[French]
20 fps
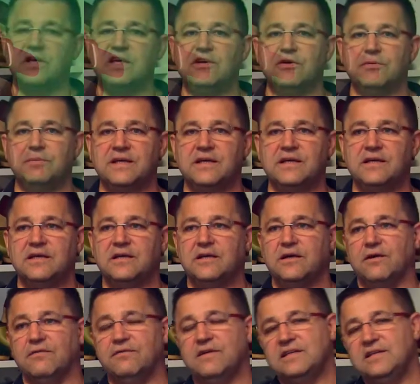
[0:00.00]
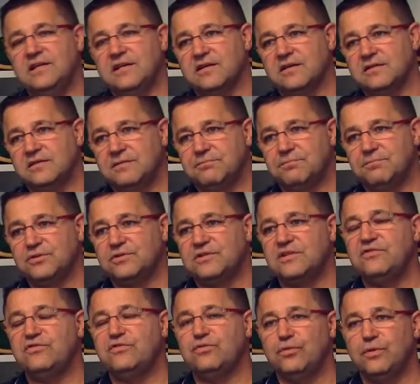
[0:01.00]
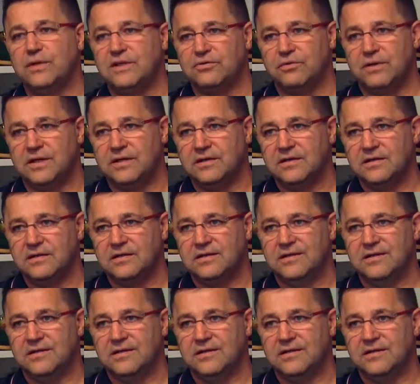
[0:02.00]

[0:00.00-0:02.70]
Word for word: guillemets, on va dire des petits suédois,